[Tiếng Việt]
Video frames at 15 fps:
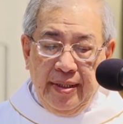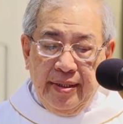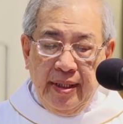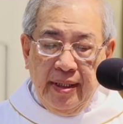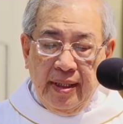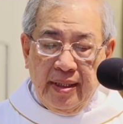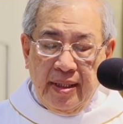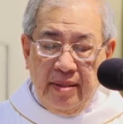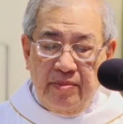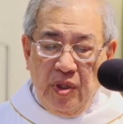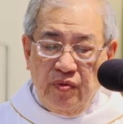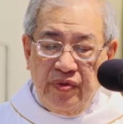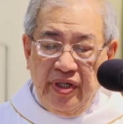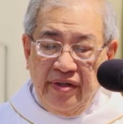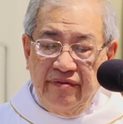nhất là nhờ
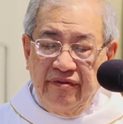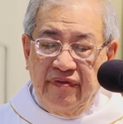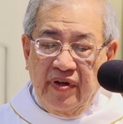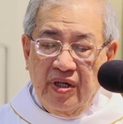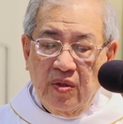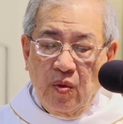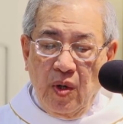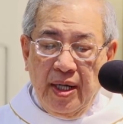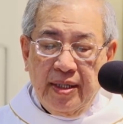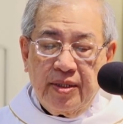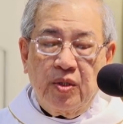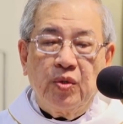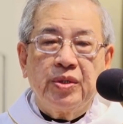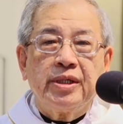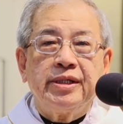mầu nhiệm vượt qua
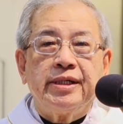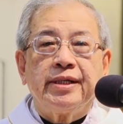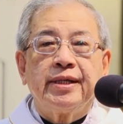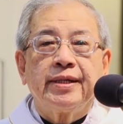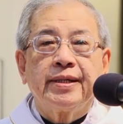của người.